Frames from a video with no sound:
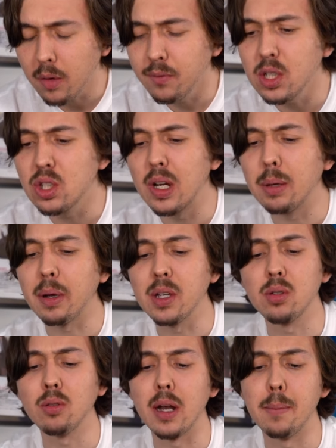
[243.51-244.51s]
en fait, j'ai
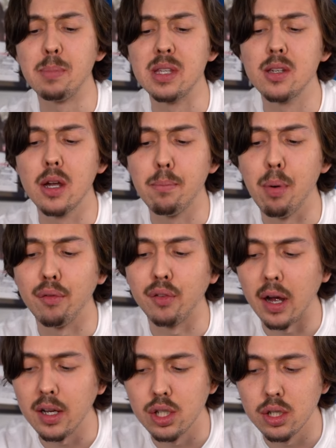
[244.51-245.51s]
l'impression que la pizza est pas
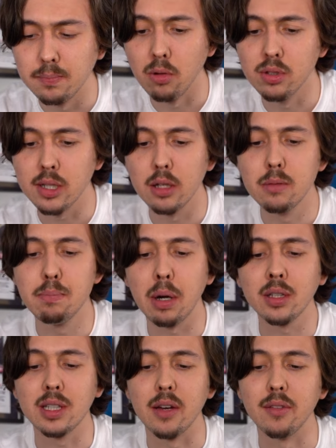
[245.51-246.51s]
fraîche. On dirait une
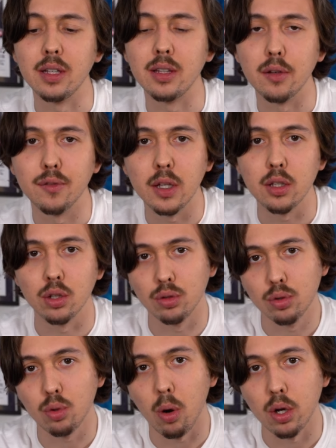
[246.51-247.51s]
pâte qui avait été faite il y a
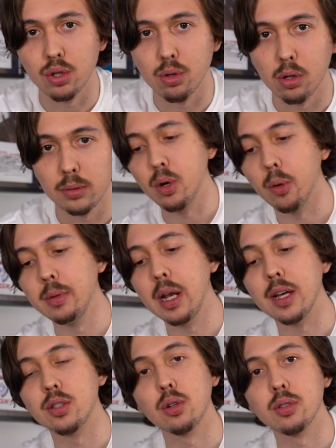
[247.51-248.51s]
2-3 jours, puis ils ont mis
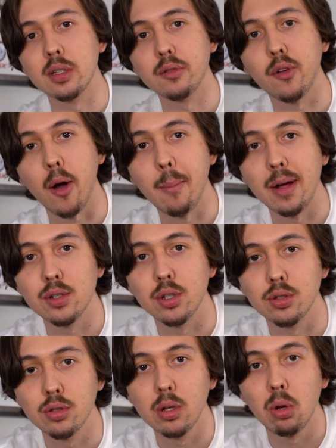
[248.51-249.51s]
la sauce et le fromage
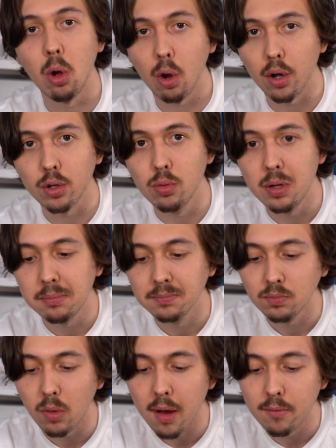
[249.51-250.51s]
dessus, ils l'ont recuit.
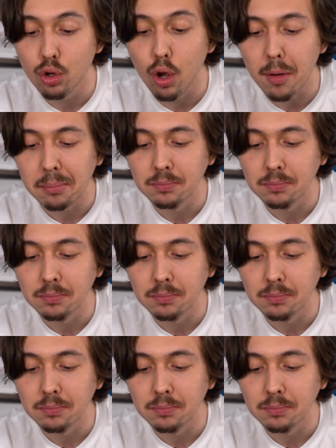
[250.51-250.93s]
Il